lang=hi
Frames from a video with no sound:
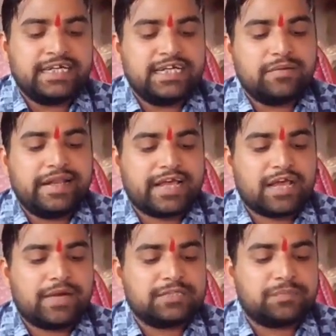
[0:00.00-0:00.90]
झंडी मिलने के
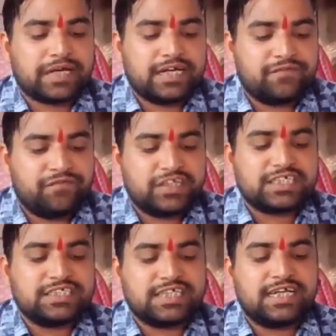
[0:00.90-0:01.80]
बाद प्रकरण फिर
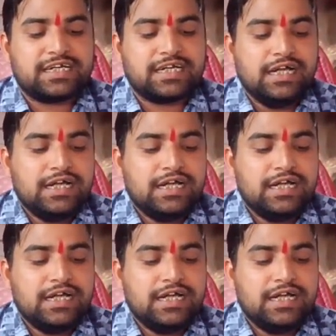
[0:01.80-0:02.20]
संचालन